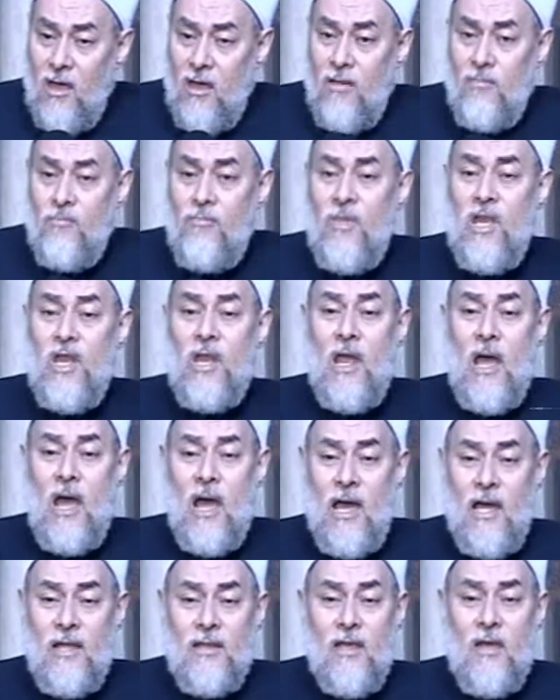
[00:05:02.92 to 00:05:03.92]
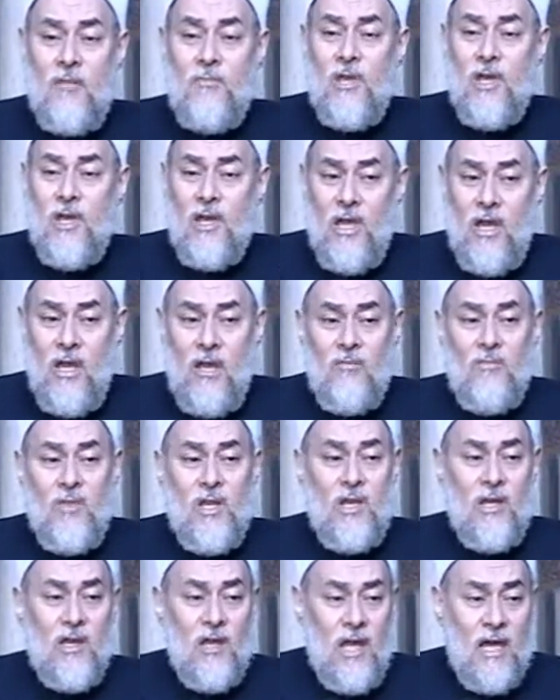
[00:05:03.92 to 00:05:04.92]
من عدم علم
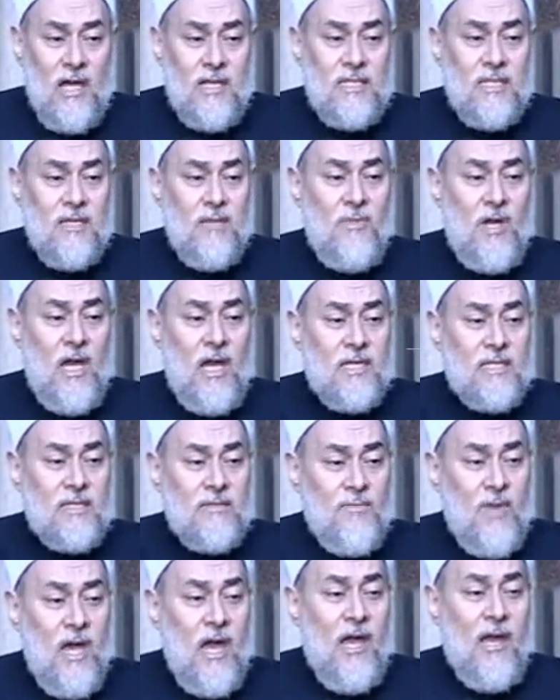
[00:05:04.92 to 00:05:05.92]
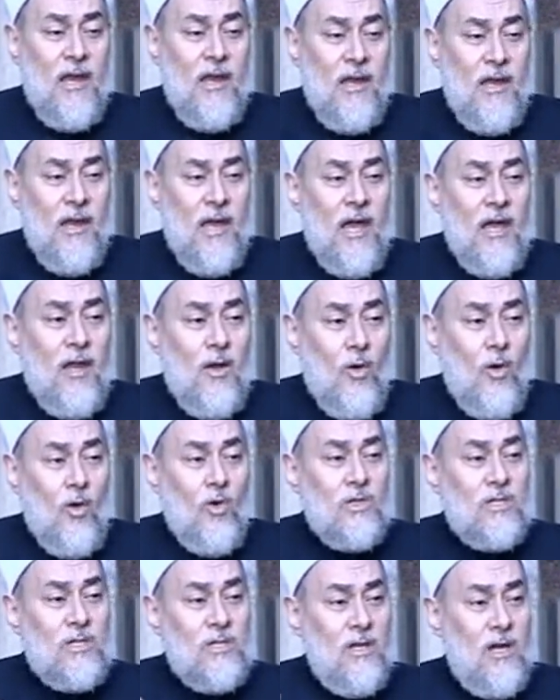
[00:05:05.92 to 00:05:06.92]
الناس باسماء الله
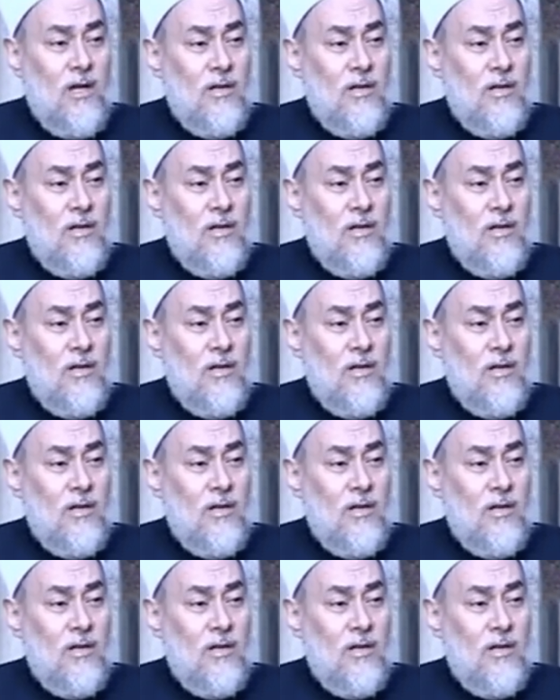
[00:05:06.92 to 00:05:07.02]
الحسنى